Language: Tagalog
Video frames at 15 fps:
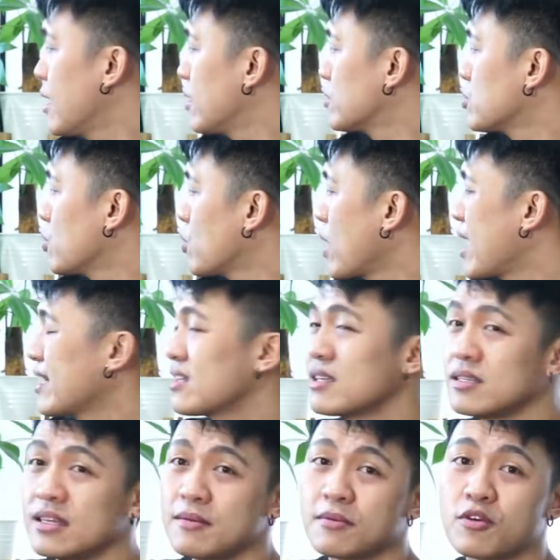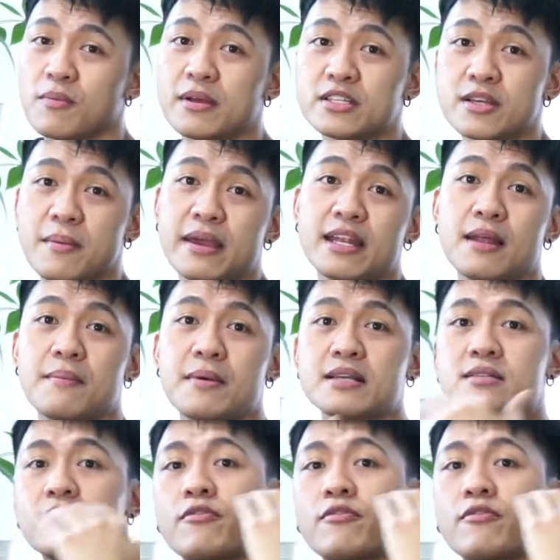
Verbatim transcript: So, kahit hindi ko man siya mailabas